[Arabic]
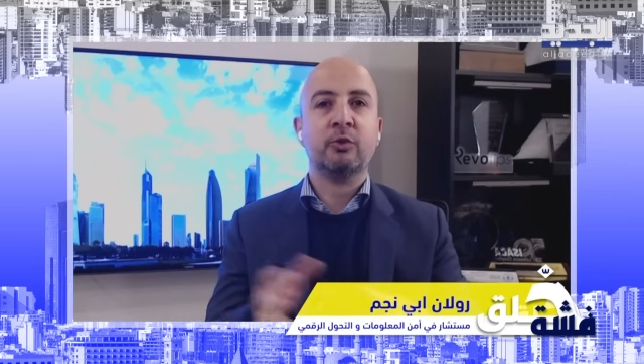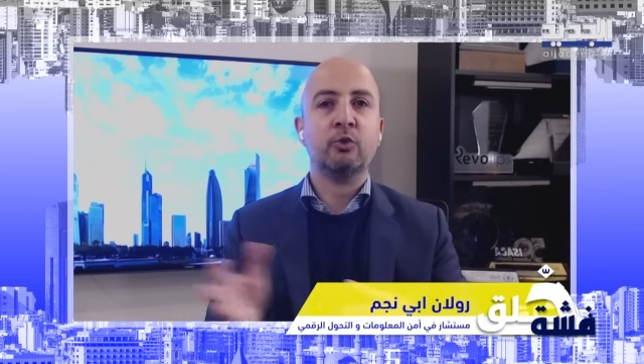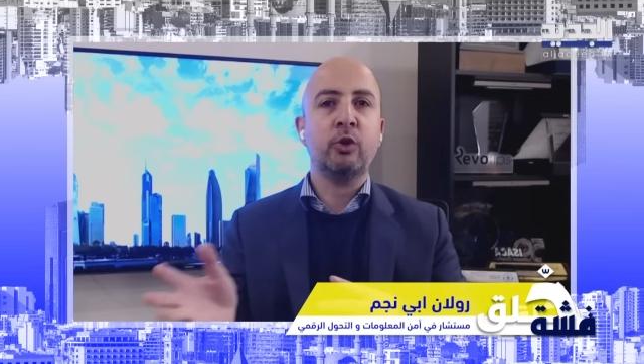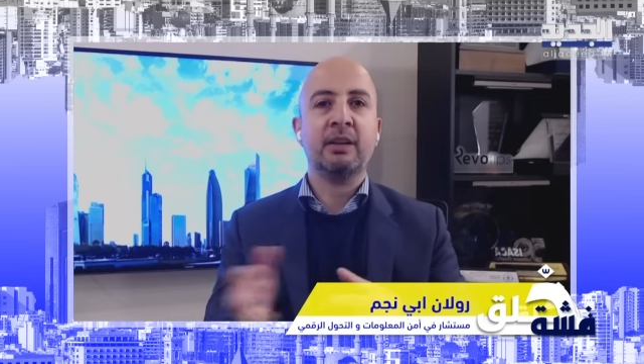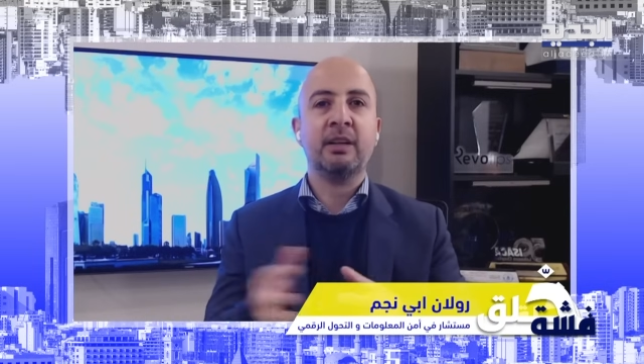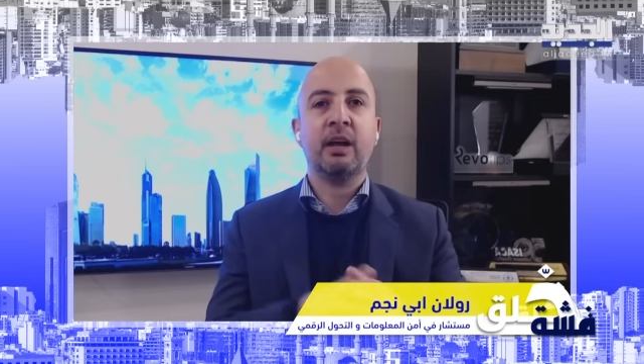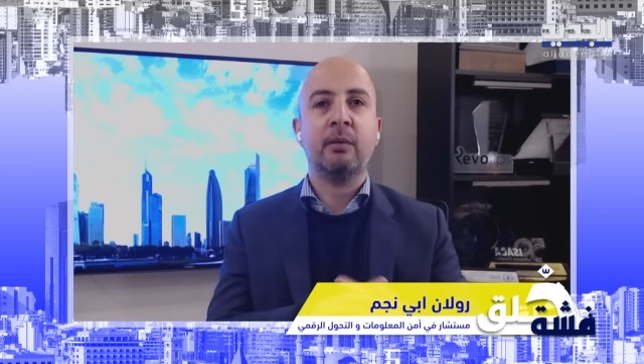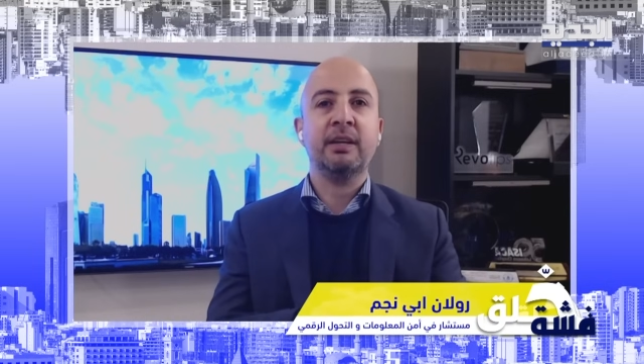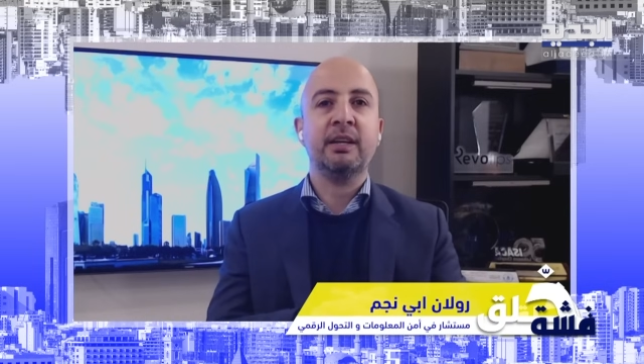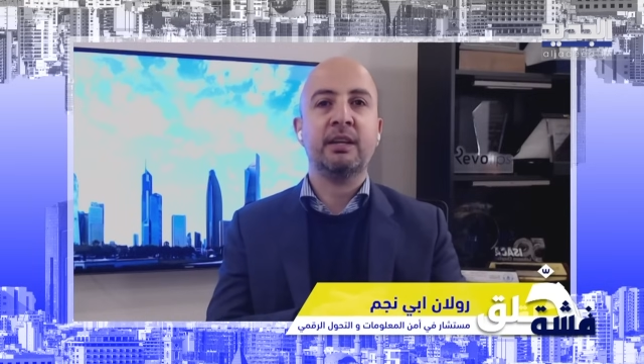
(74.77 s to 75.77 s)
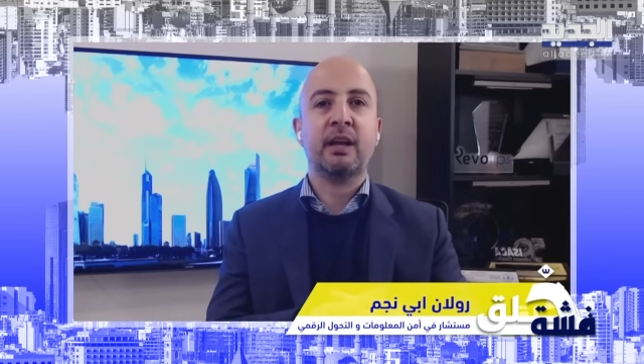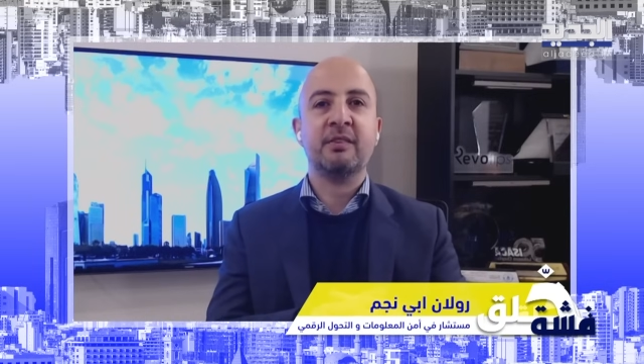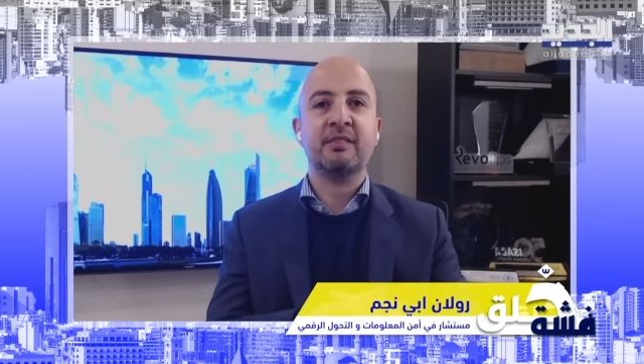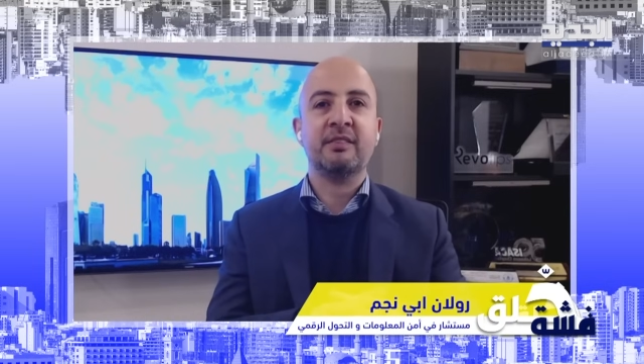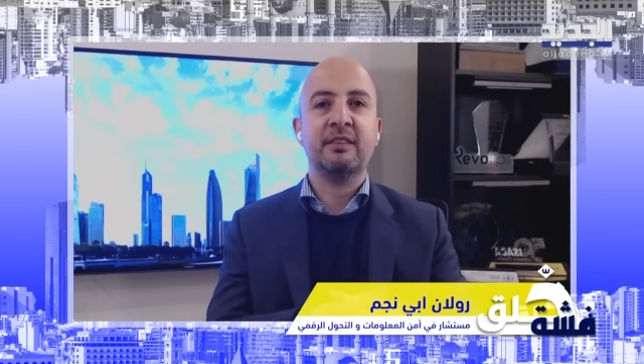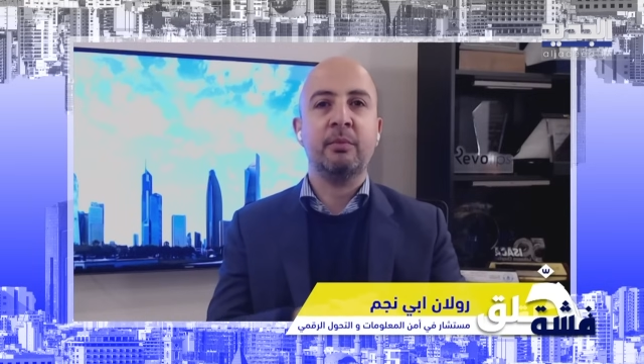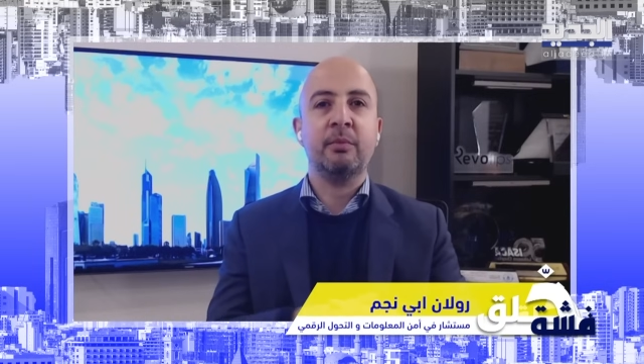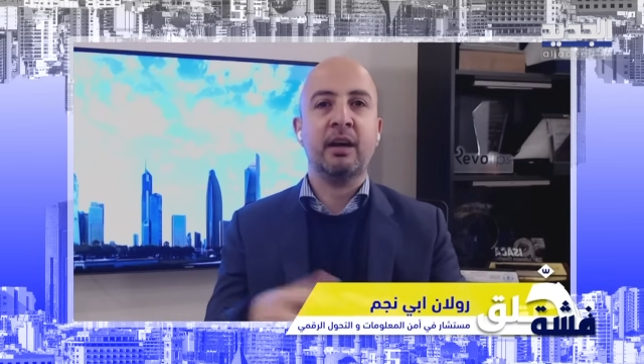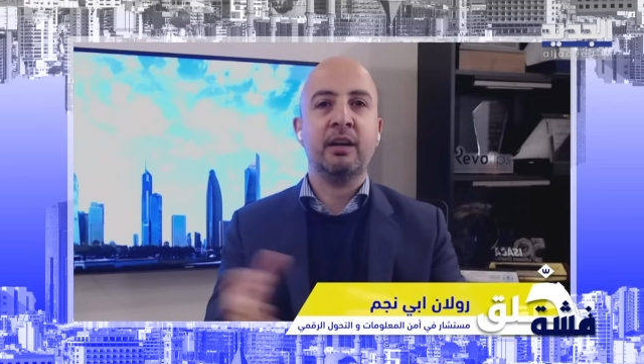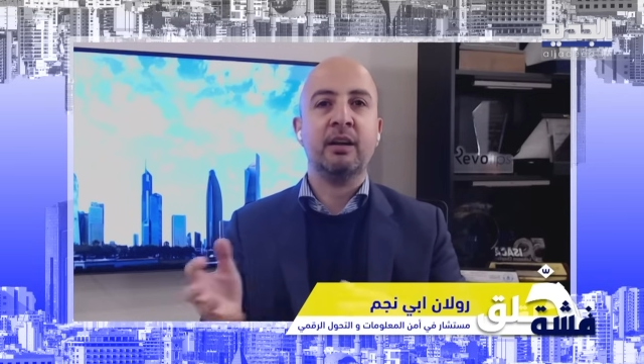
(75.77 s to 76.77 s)
تروح مثل خبريه الخمس ايام
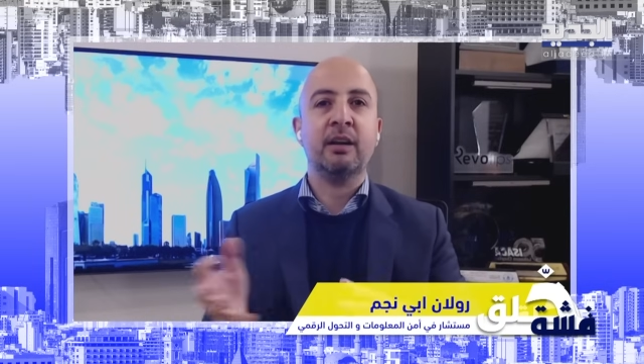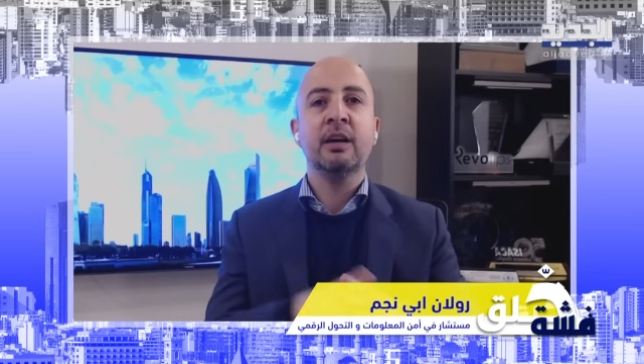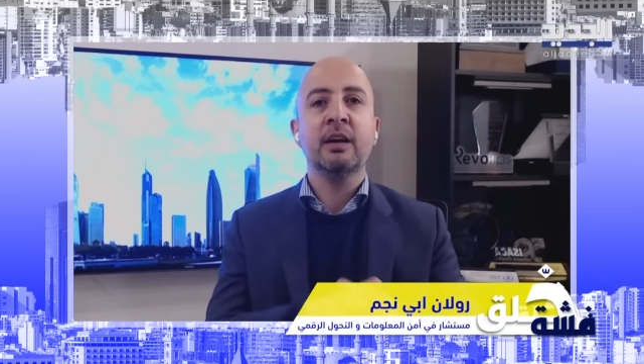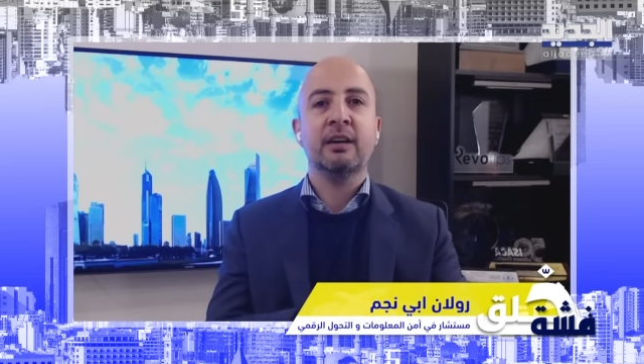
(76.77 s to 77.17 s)
اللي قالها